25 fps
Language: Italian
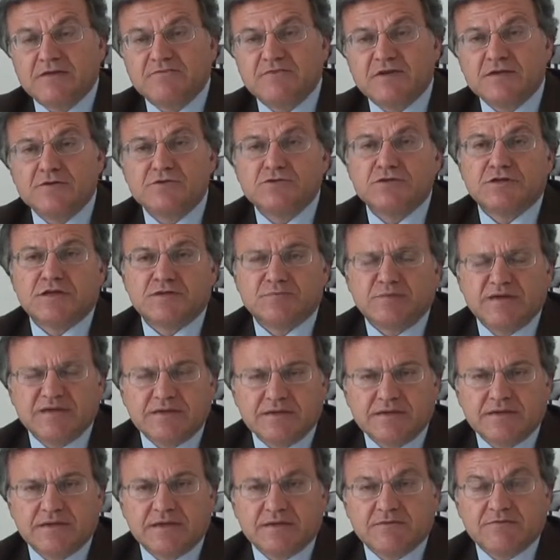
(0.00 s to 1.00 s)
Vergine
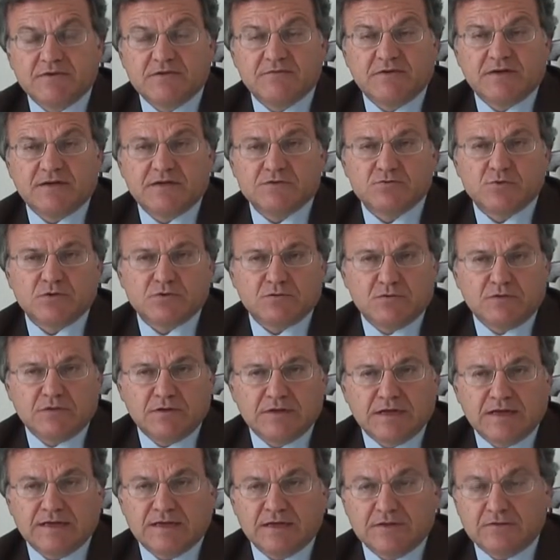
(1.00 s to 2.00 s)
Maria aveva la sua
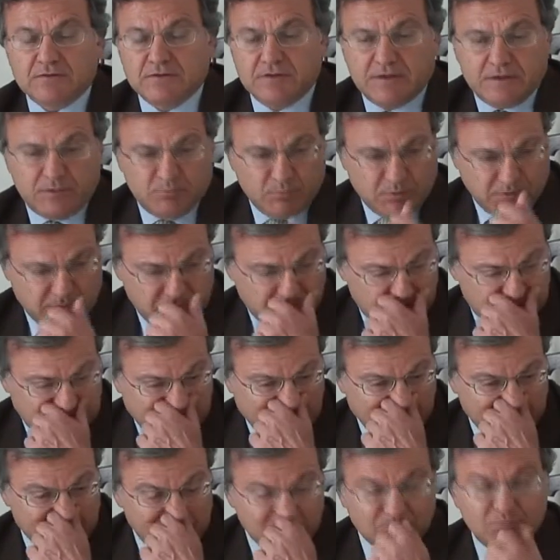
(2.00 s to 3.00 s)
tonnara, la
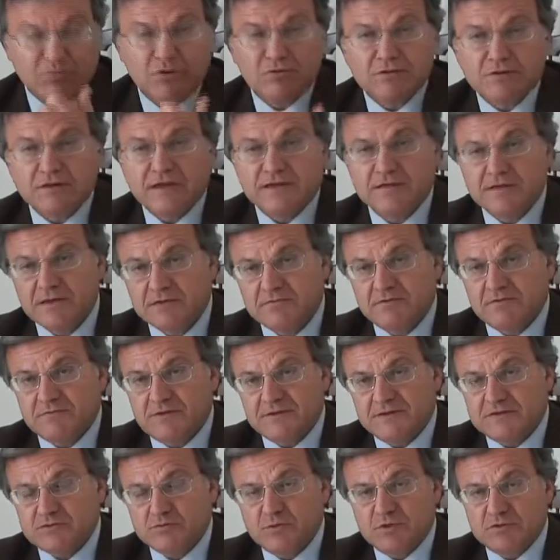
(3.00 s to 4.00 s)
Bordonara e Mondella aveva
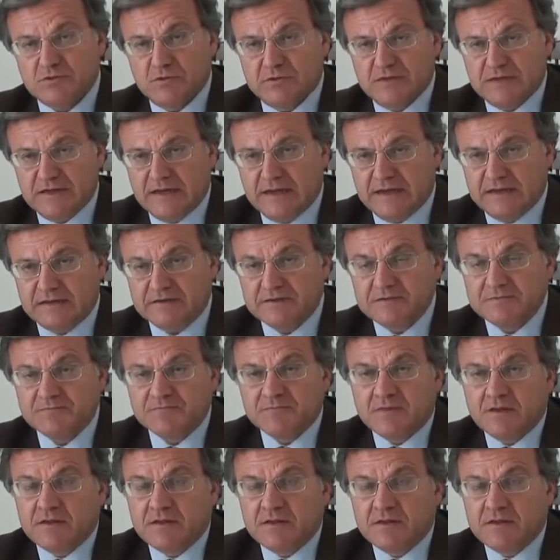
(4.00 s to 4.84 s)
la sua tonnara.